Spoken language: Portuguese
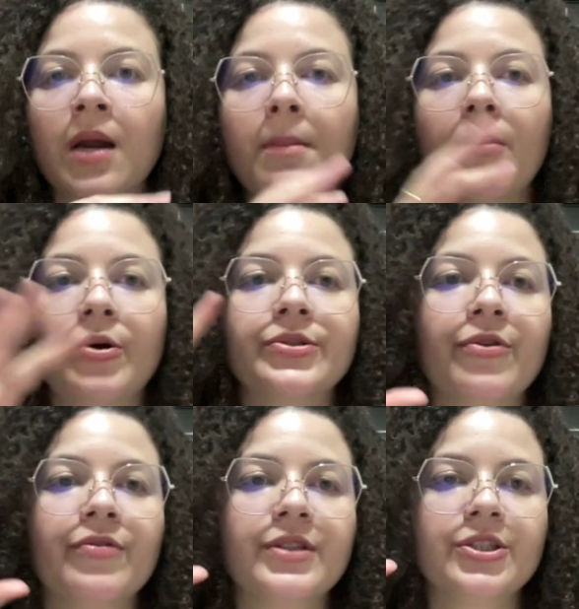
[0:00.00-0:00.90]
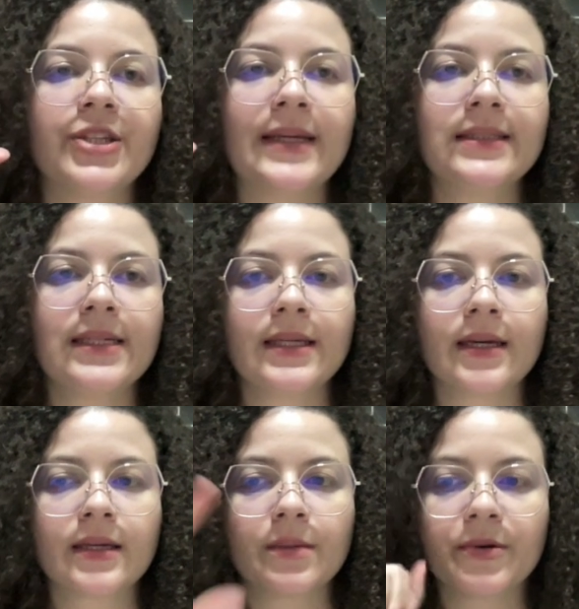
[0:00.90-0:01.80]
Bom, então eu vou deixar esse link
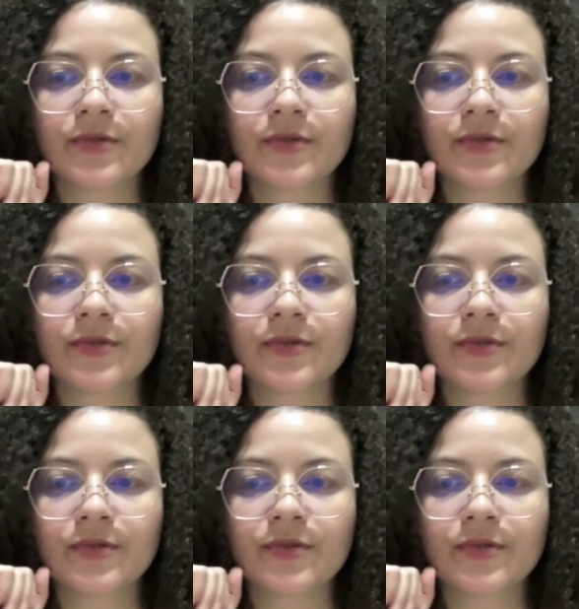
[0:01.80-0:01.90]
aqui para